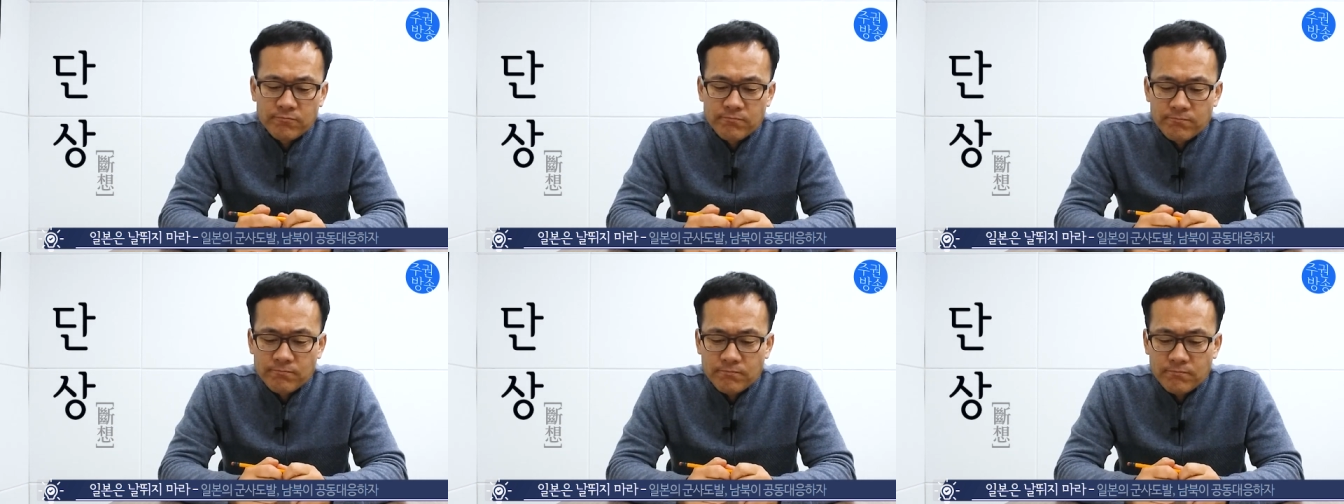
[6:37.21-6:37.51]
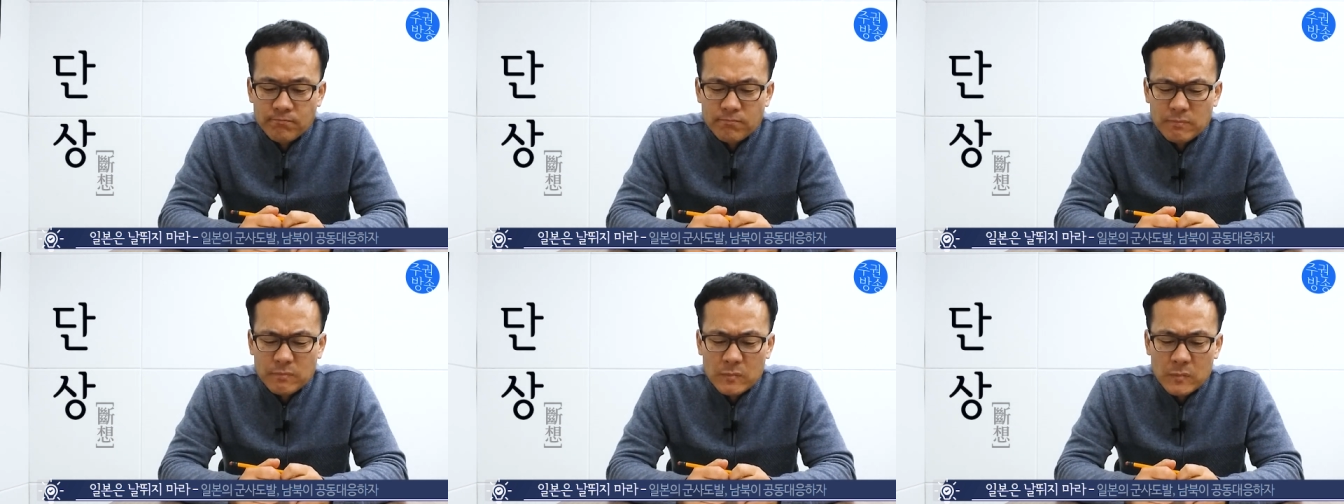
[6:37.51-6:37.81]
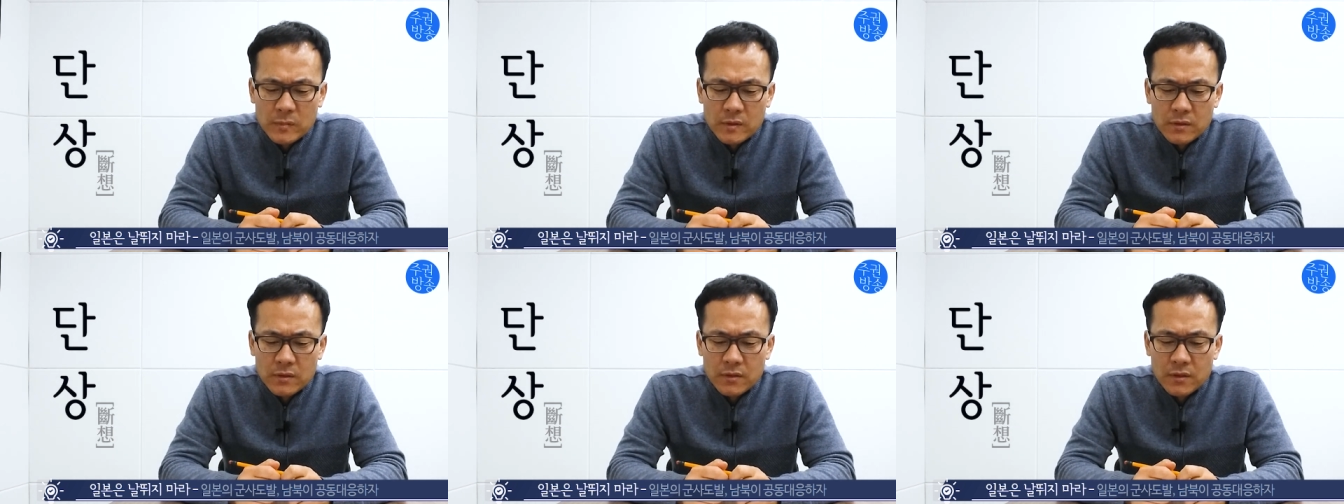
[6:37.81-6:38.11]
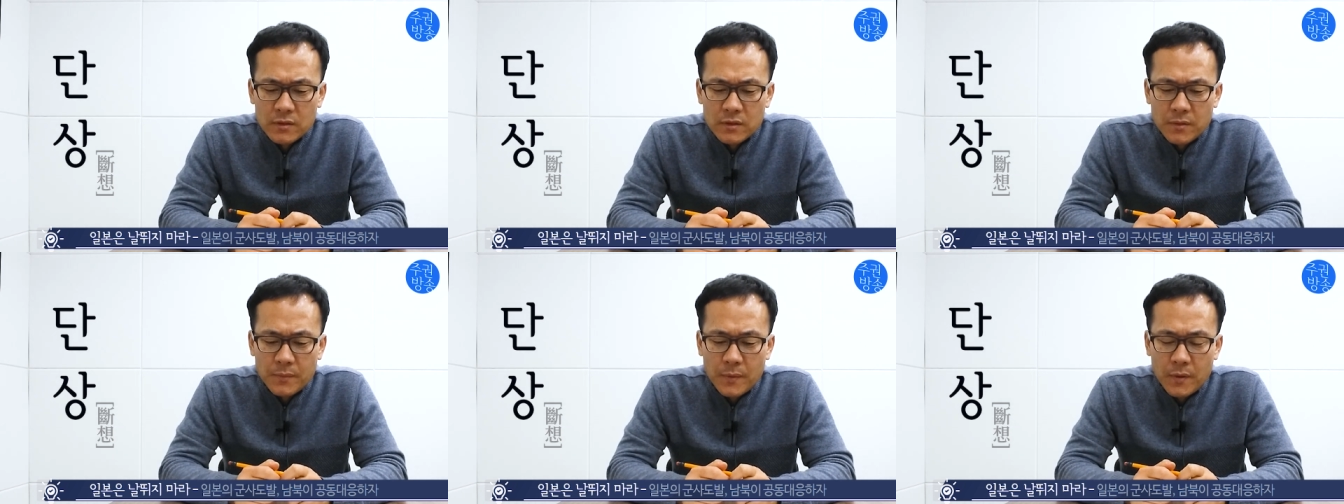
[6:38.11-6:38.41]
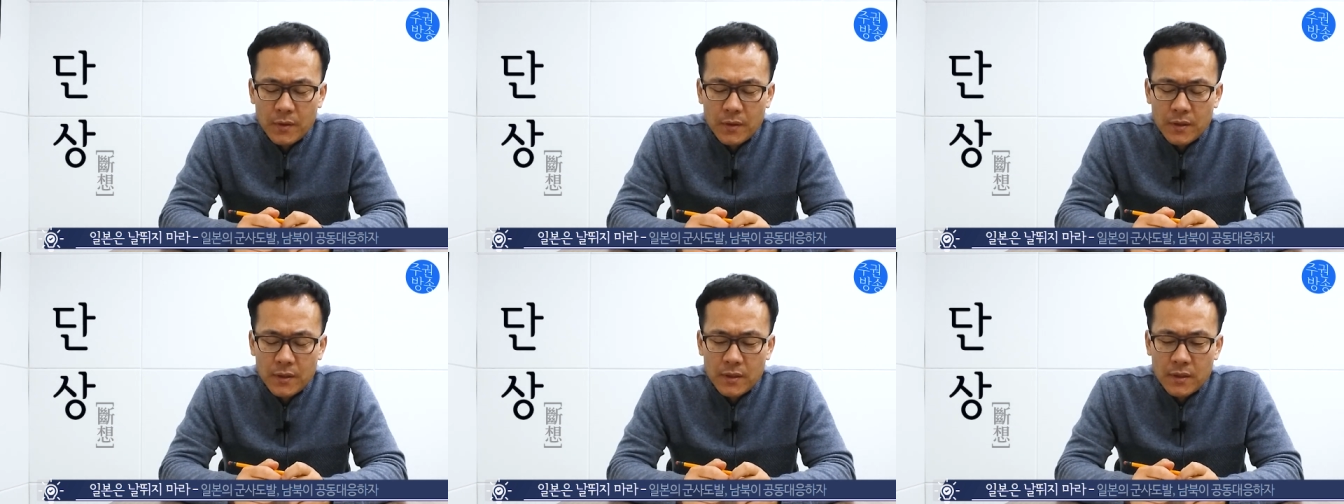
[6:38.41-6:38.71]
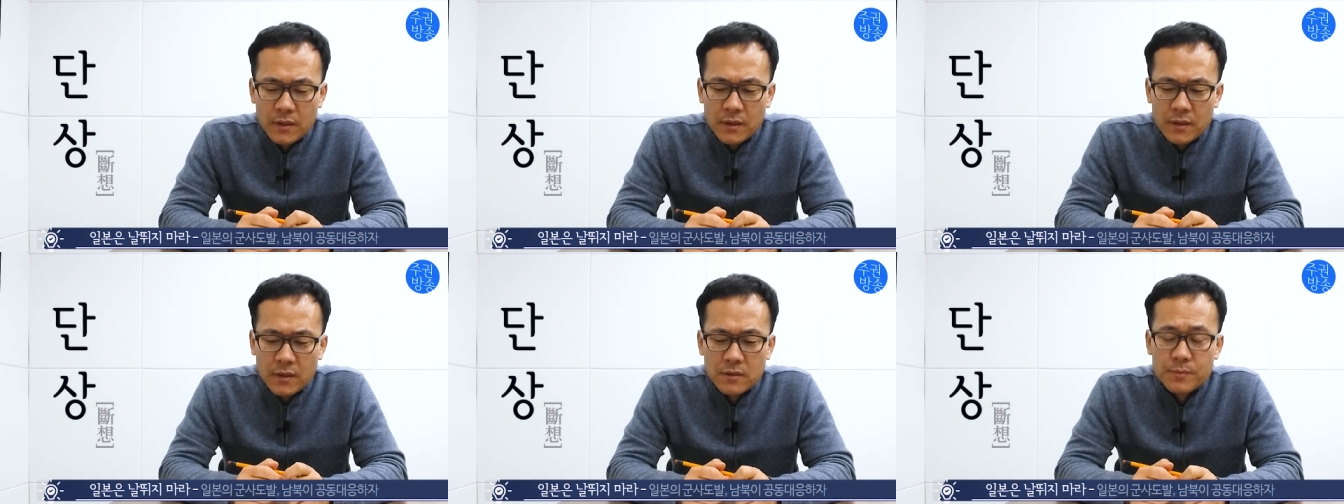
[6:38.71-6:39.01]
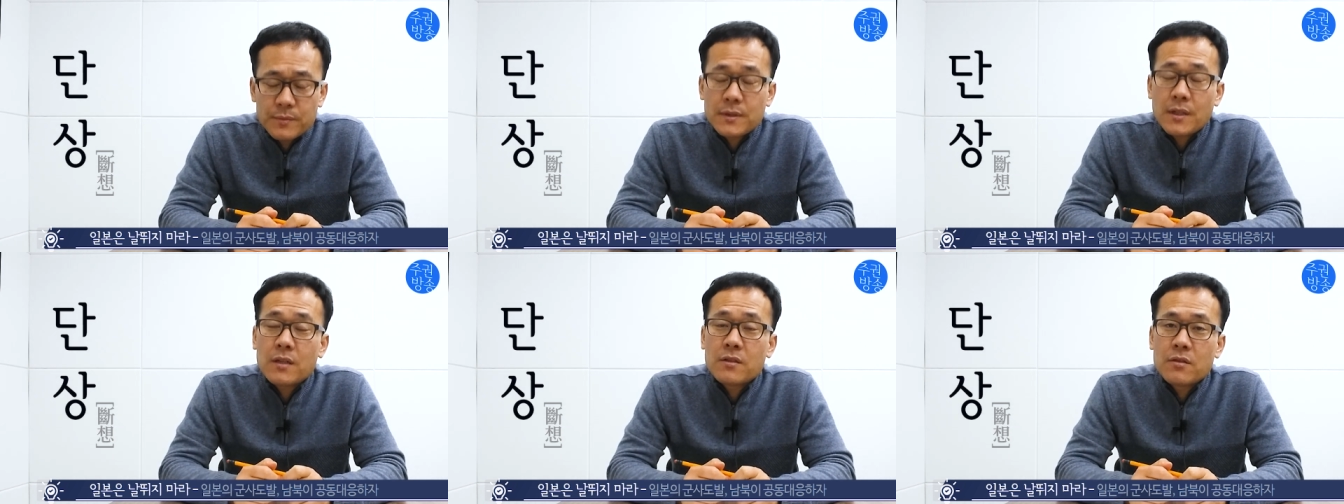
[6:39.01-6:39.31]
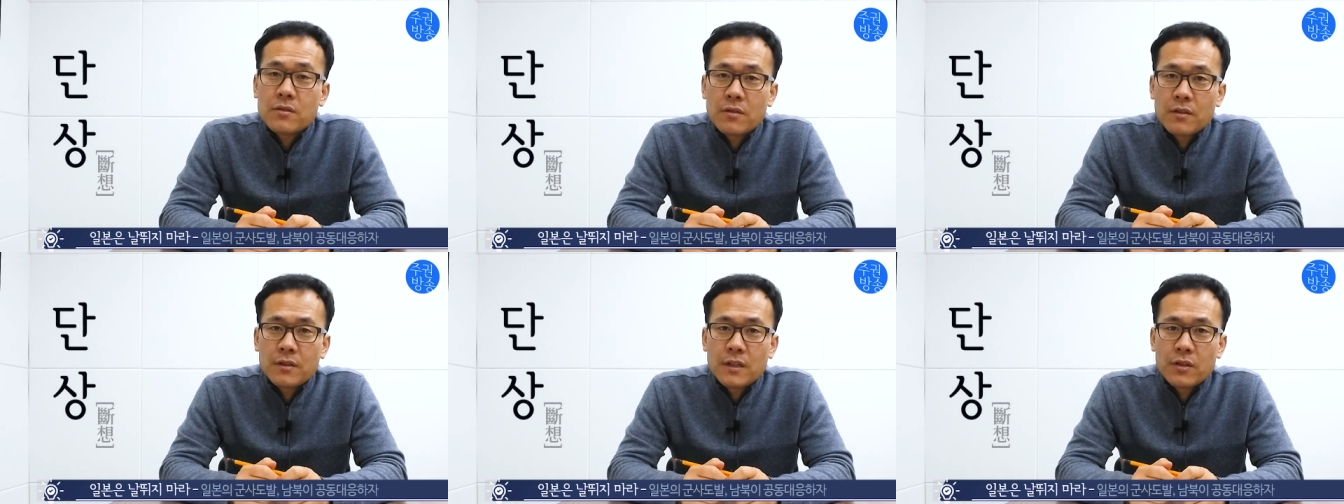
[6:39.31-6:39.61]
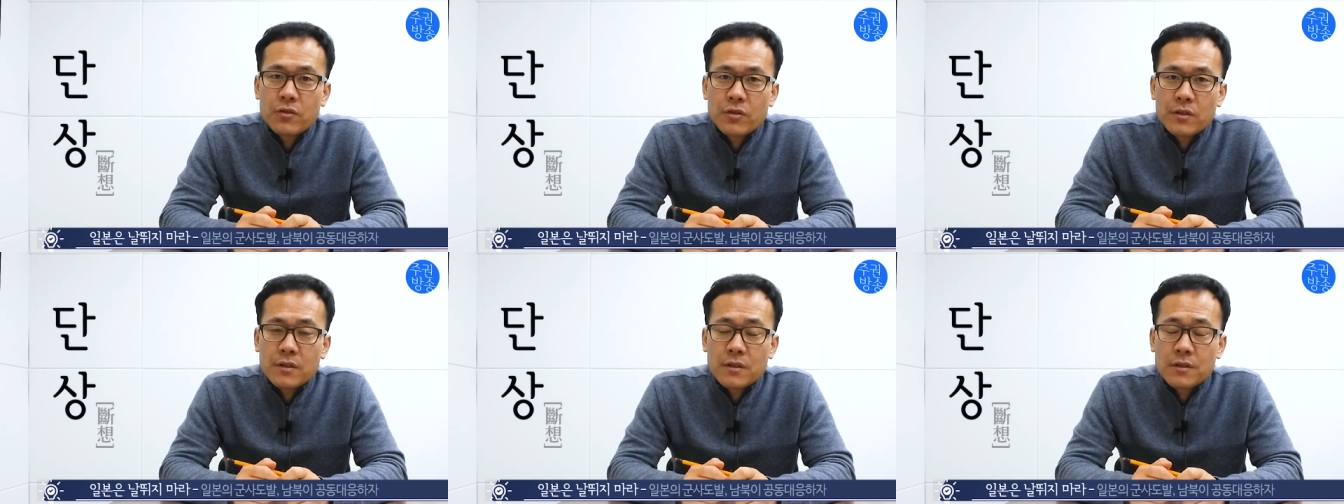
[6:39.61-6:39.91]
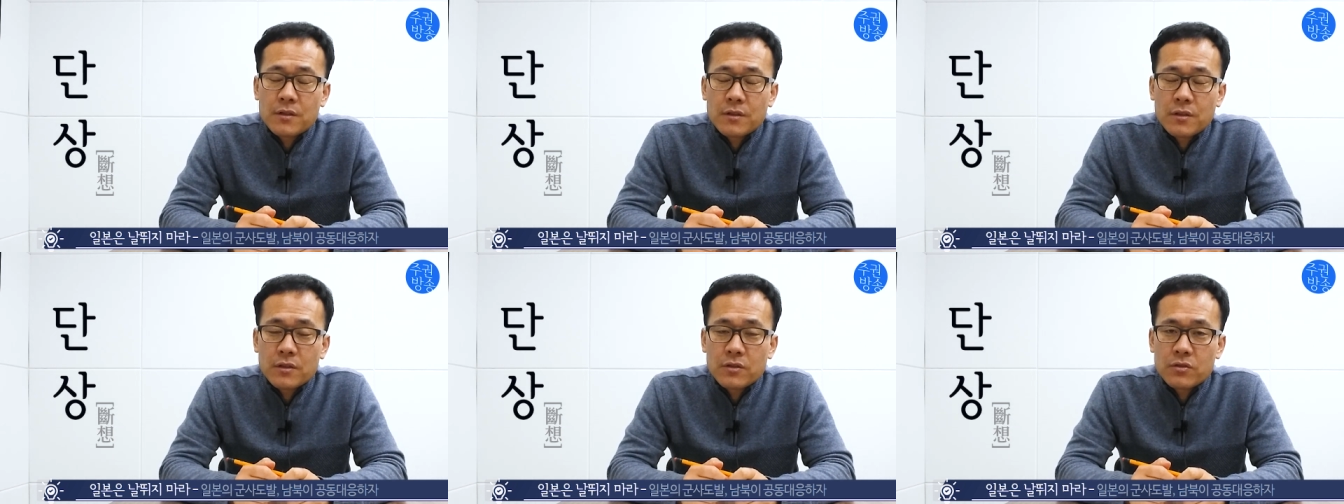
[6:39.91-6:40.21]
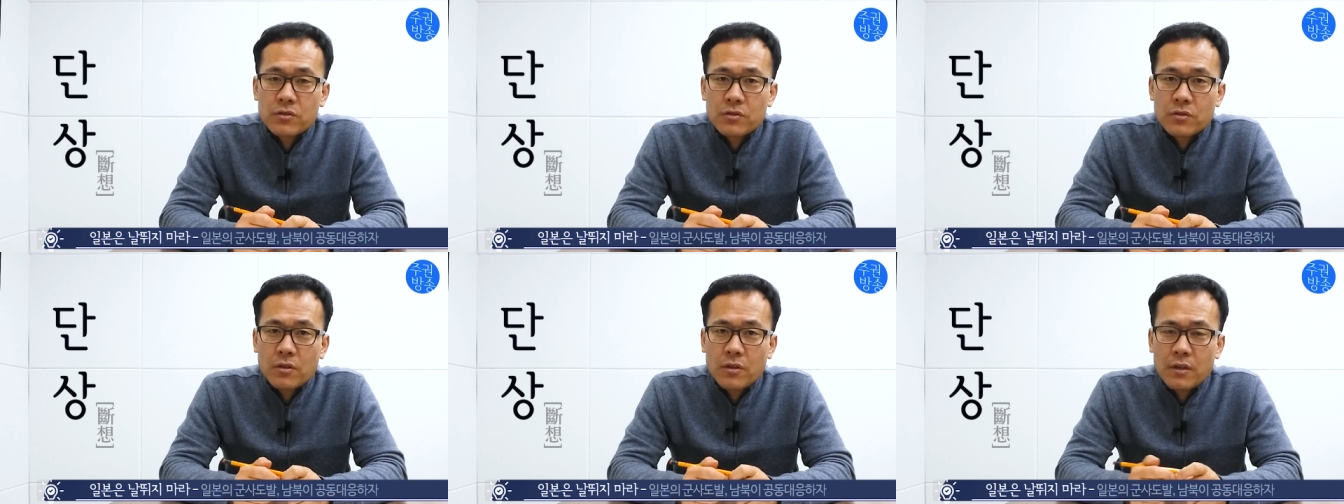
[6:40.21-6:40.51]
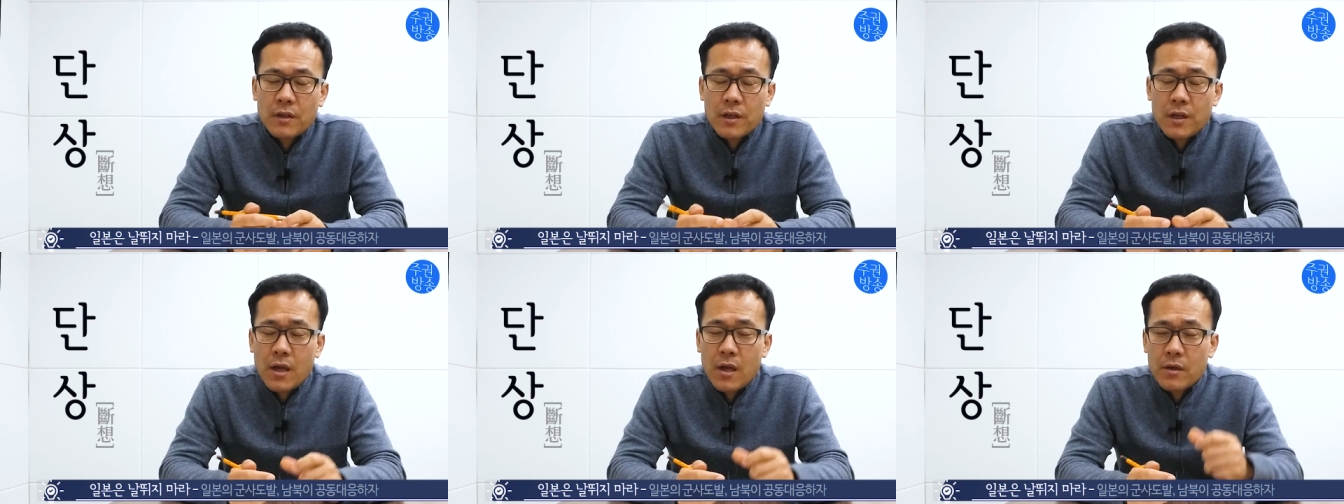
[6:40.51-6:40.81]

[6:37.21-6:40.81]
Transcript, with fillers: 음, 그래서 뭐 14선언에도 그렇죠.